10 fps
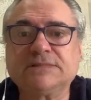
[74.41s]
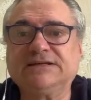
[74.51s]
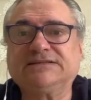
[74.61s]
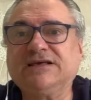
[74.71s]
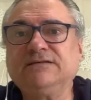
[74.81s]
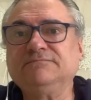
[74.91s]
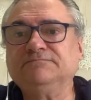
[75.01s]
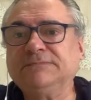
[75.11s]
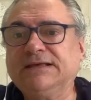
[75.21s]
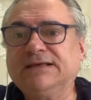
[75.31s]
está,
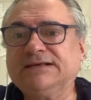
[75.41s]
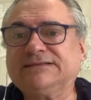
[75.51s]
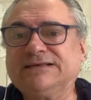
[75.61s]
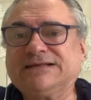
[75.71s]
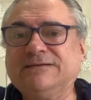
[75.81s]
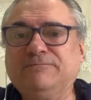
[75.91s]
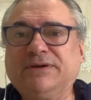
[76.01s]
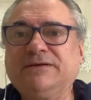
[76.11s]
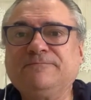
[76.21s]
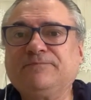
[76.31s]
está
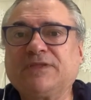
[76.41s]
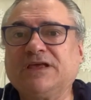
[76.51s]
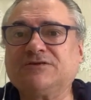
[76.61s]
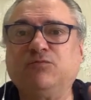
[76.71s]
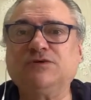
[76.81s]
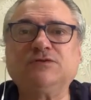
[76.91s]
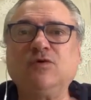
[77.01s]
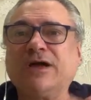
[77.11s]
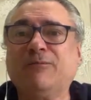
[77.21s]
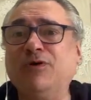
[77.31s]
siempre expuesto
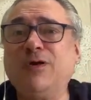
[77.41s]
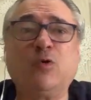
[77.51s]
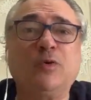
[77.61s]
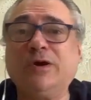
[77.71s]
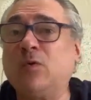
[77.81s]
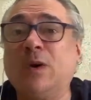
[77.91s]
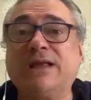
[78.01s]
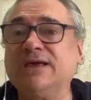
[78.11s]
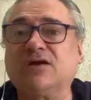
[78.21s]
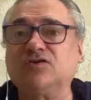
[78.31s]
a que pueda ocurrir
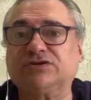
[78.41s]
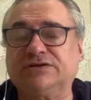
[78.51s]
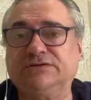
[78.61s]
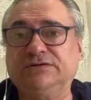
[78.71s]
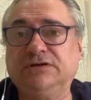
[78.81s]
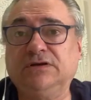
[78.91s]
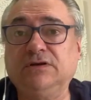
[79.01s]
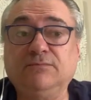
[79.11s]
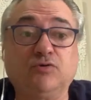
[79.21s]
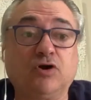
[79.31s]
cualquier cosa.
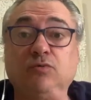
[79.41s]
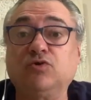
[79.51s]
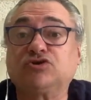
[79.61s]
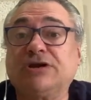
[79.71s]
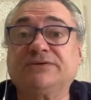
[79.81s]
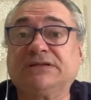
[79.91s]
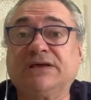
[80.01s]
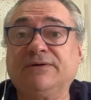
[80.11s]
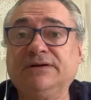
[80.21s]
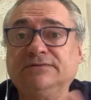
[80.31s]
Porque como no sabes de
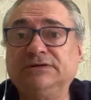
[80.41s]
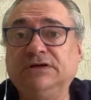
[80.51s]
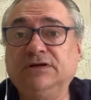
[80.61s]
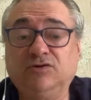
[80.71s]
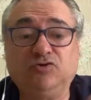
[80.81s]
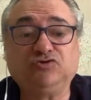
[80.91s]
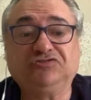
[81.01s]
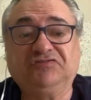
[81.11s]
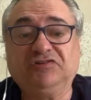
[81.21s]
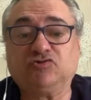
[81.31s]
qué van, no nos
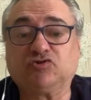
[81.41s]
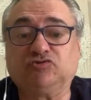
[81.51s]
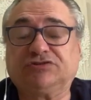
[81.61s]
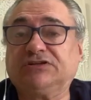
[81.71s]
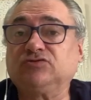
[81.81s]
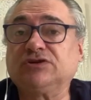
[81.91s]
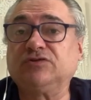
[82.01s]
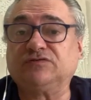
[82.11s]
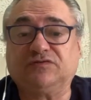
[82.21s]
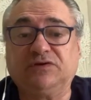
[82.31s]
dicen los contratos que
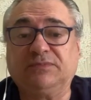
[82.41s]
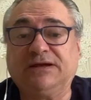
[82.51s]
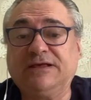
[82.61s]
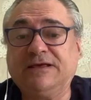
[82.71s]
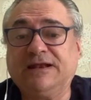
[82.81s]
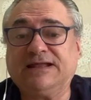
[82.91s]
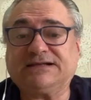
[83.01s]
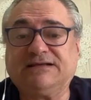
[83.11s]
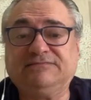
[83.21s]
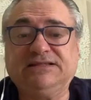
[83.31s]
nos firman, las
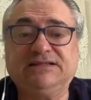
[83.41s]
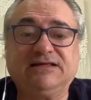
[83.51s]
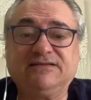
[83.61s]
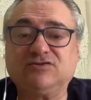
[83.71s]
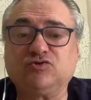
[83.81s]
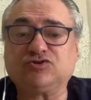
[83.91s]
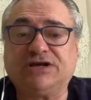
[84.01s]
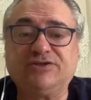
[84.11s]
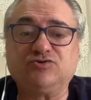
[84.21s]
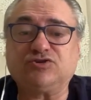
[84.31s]
cantidades, los
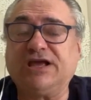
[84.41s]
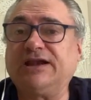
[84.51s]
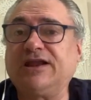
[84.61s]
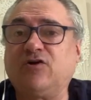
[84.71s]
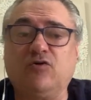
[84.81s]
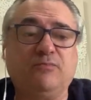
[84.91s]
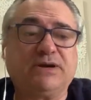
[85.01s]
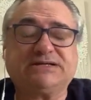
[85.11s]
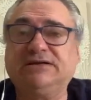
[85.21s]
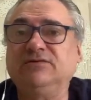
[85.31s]
años, si hay
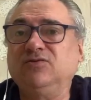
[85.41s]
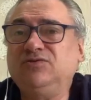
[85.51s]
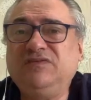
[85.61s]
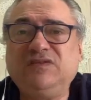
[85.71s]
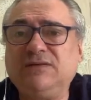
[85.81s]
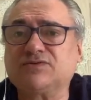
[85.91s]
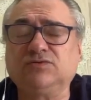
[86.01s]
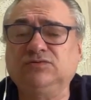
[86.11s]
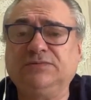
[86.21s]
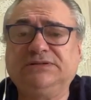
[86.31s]
recompras. No nos dicen
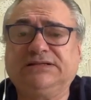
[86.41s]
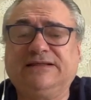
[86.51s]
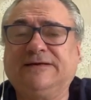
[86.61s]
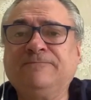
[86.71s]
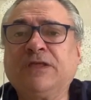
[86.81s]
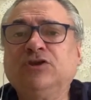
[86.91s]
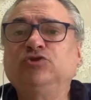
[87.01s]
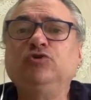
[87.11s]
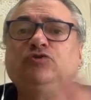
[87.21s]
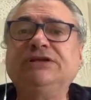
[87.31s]
absolutamente nada.
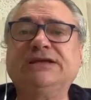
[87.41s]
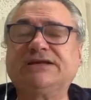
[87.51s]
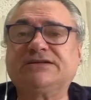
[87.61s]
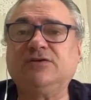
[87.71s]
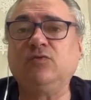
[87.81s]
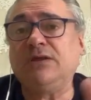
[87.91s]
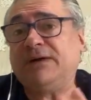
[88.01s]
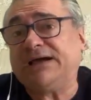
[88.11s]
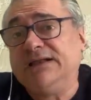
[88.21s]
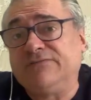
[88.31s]
Todo tiene que ser una
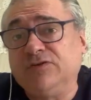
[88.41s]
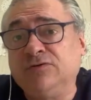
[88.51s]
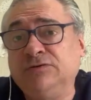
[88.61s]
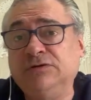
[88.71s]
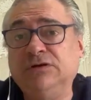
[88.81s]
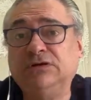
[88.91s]
imaginación